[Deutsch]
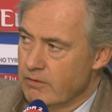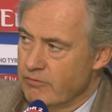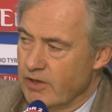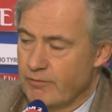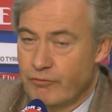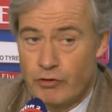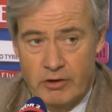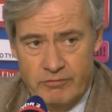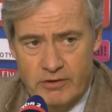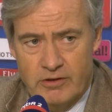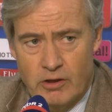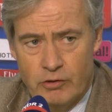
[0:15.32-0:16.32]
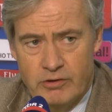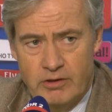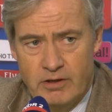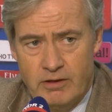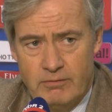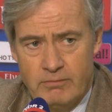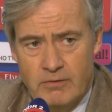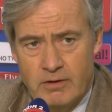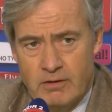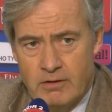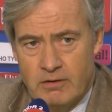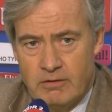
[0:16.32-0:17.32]
Wir haben volles Vertrauen in ihn.
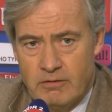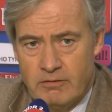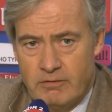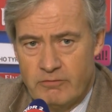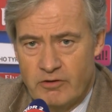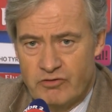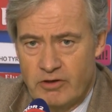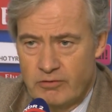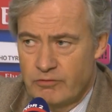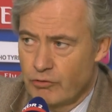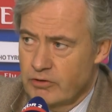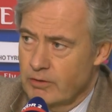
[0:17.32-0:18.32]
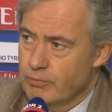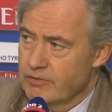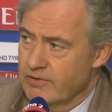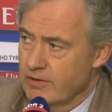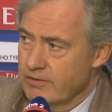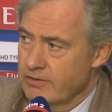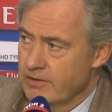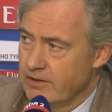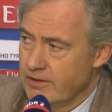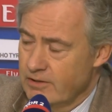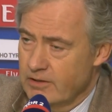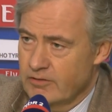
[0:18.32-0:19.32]
Wir stehen zu 100 Prozent
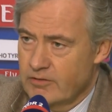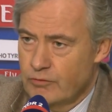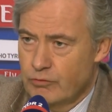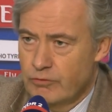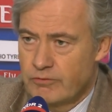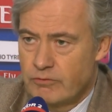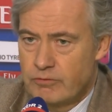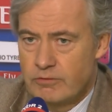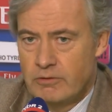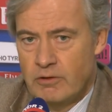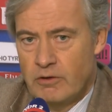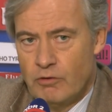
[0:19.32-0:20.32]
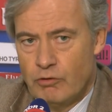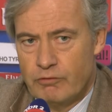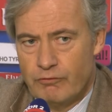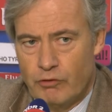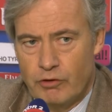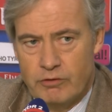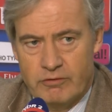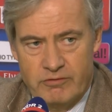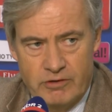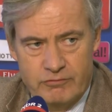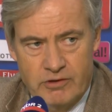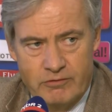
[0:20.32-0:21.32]
hinter dieser Lösung und freuen uns
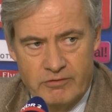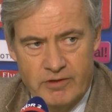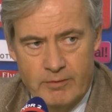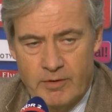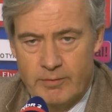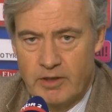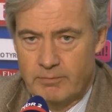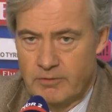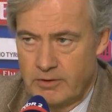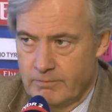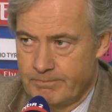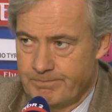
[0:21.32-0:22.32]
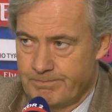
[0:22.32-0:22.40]
sehr auf die Zusammenarbeit mit ihm.